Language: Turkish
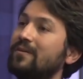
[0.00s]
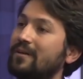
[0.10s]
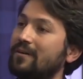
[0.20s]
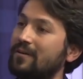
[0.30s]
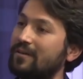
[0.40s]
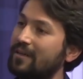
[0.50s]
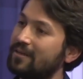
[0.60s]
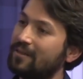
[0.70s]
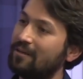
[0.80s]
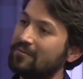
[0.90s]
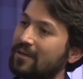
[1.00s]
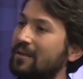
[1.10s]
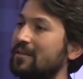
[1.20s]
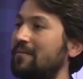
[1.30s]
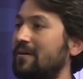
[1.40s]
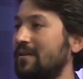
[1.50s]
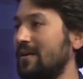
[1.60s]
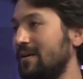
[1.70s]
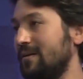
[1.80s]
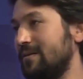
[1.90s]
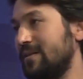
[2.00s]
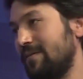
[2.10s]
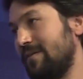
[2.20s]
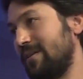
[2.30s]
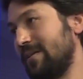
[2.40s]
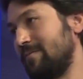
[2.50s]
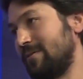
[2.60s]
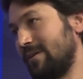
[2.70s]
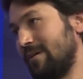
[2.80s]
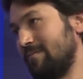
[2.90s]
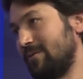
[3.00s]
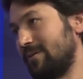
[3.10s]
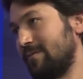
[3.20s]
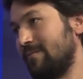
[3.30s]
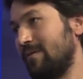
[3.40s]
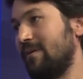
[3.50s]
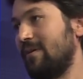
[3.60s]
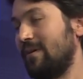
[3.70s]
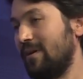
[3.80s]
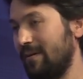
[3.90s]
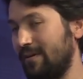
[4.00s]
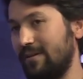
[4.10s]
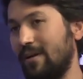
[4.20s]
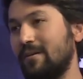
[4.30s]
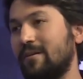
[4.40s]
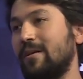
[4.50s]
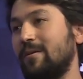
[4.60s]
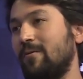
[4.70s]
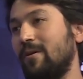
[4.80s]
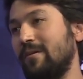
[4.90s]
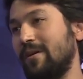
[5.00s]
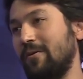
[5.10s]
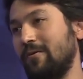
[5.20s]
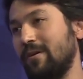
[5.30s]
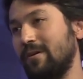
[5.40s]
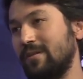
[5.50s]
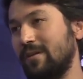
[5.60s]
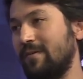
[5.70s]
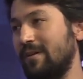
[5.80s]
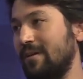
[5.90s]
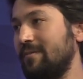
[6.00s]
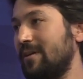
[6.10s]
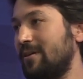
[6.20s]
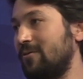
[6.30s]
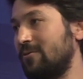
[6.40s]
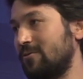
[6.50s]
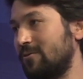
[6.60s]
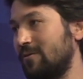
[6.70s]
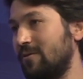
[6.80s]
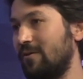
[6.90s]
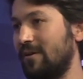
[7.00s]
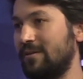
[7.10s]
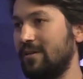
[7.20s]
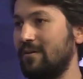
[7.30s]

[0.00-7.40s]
ve yeterlik sınavımız Ona aynı göre. zamanda seviye tespit sınavımız. Ona göre sınıflar Evet, aldıkları puanlara göre seviyelerini belirliyoruz. Herkes Sınıflarımızı- kendi